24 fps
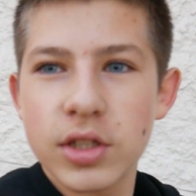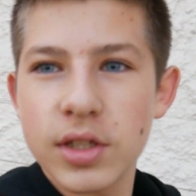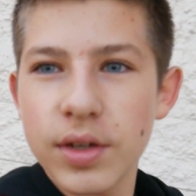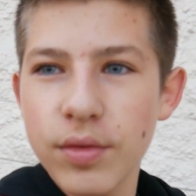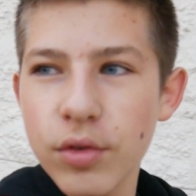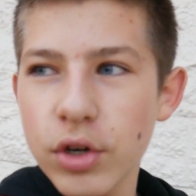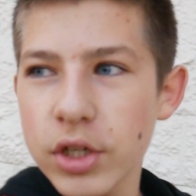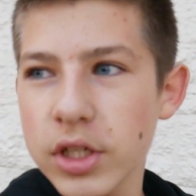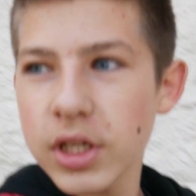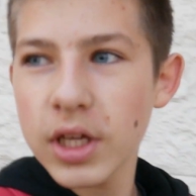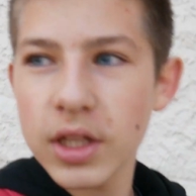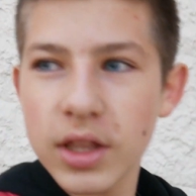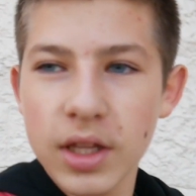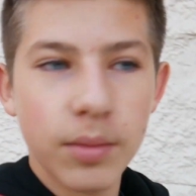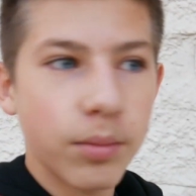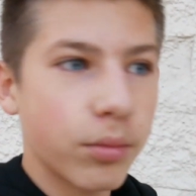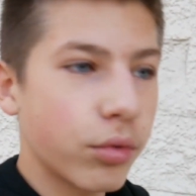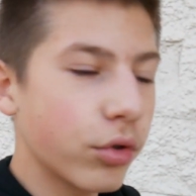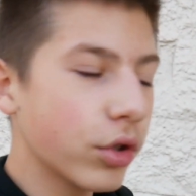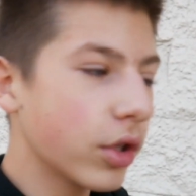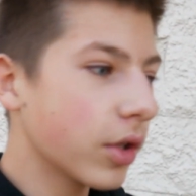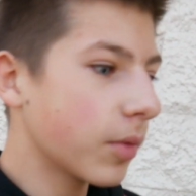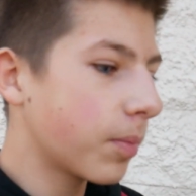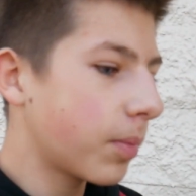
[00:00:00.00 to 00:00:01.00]
сегодня там
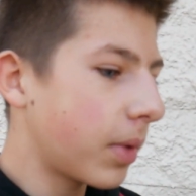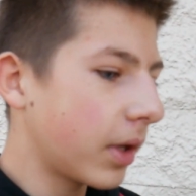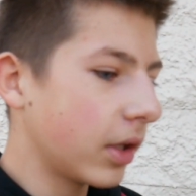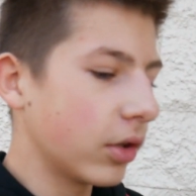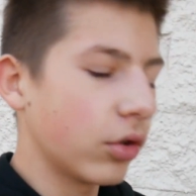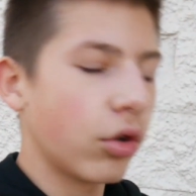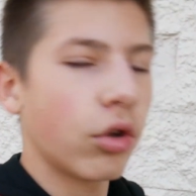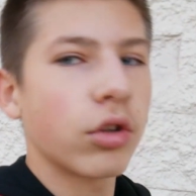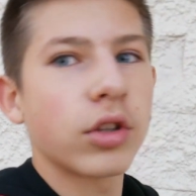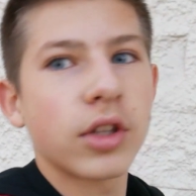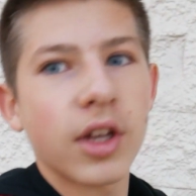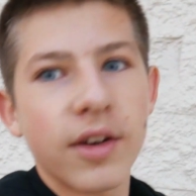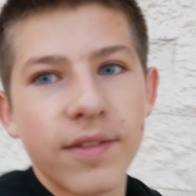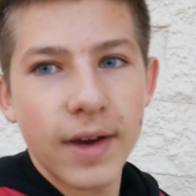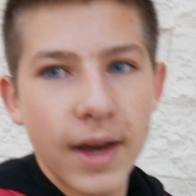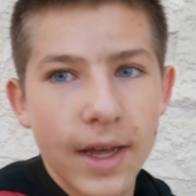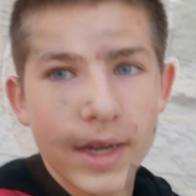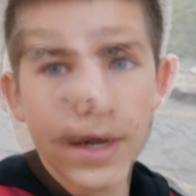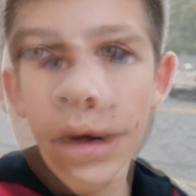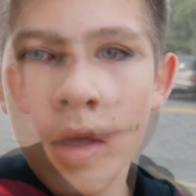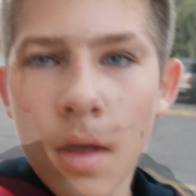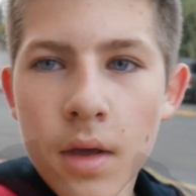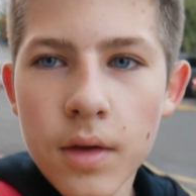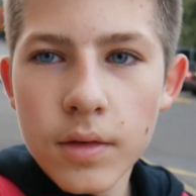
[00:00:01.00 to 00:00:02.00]
будет полно
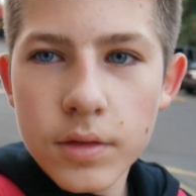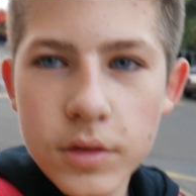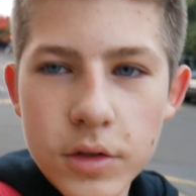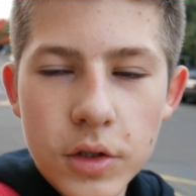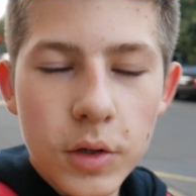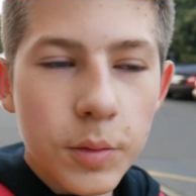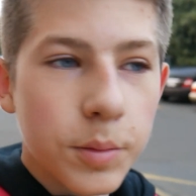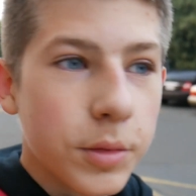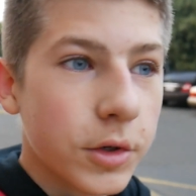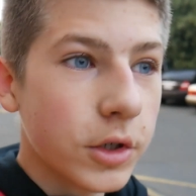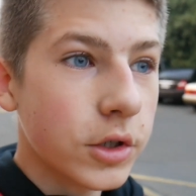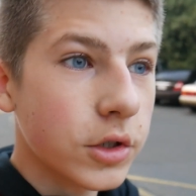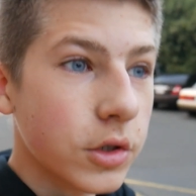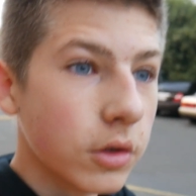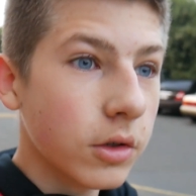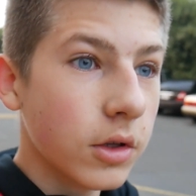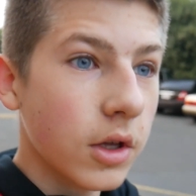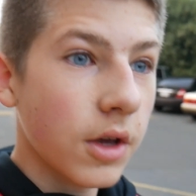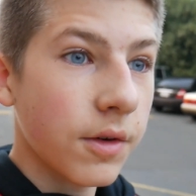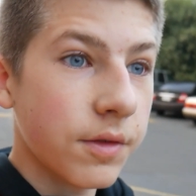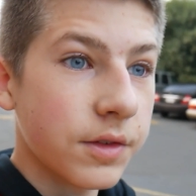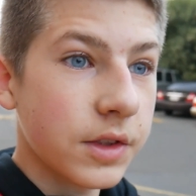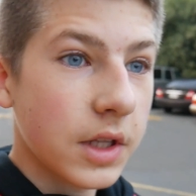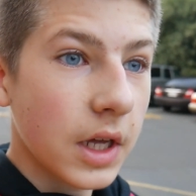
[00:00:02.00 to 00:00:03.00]
товара. Все, пришел
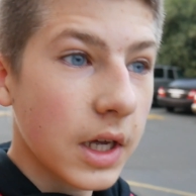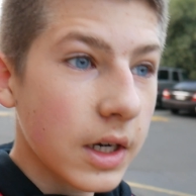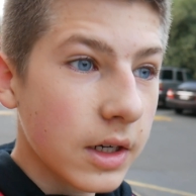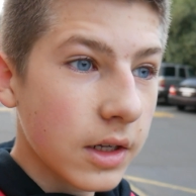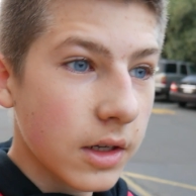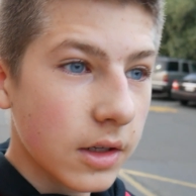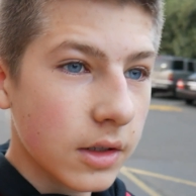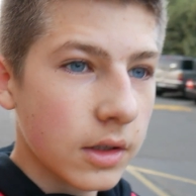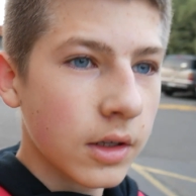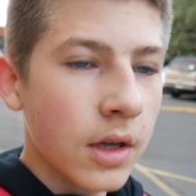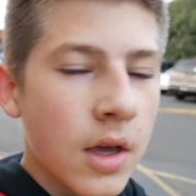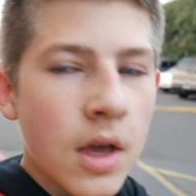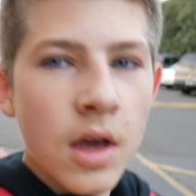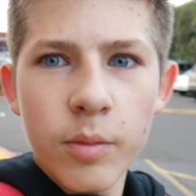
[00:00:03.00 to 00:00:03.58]
я в Таргет.